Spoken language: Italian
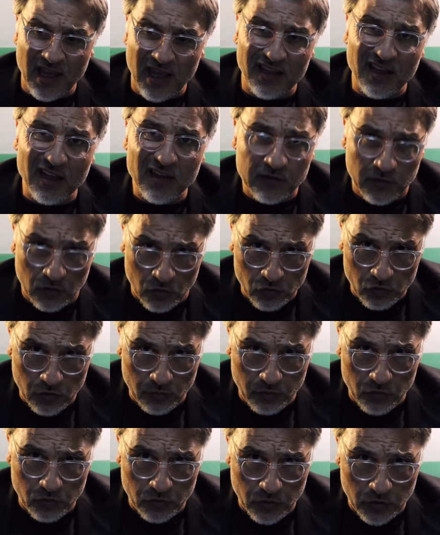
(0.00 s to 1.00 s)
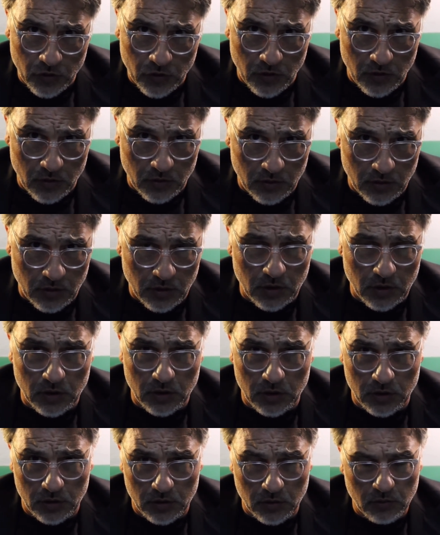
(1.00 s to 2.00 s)
ed è il secondo punto,
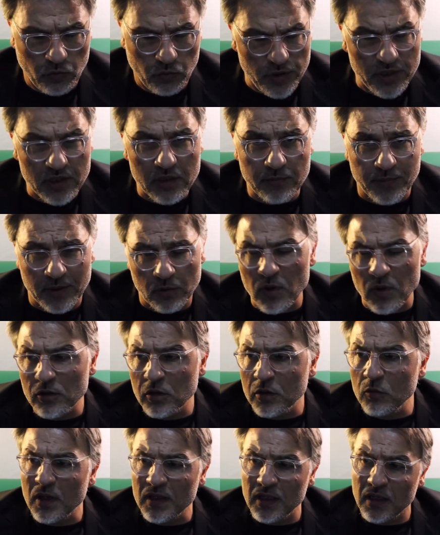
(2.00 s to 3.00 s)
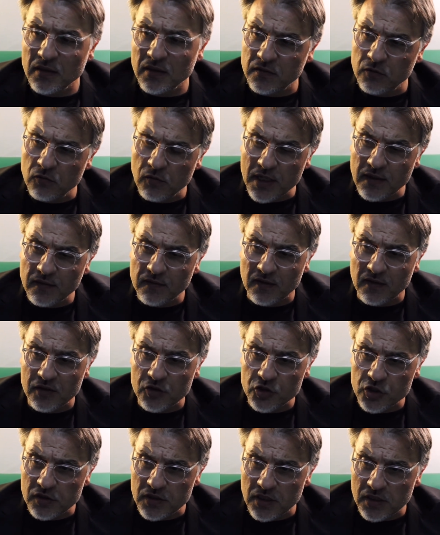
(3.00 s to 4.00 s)
eh, quindi per quanto riguarda la sicurezza dei
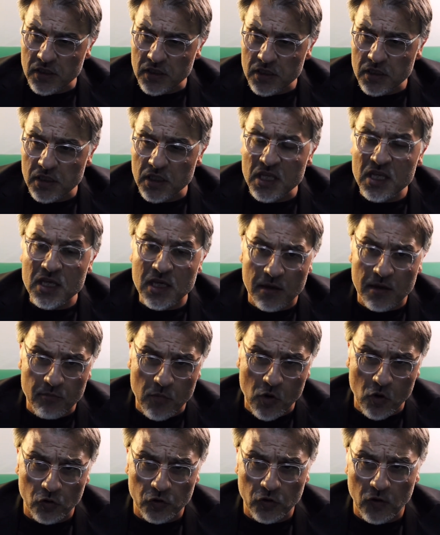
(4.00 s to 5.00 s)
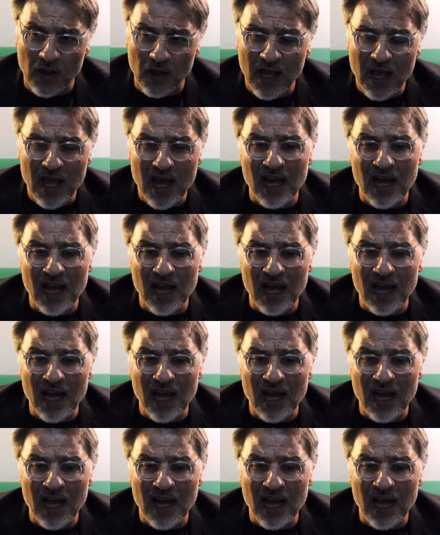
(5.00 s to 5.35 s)
cittadini in che modo?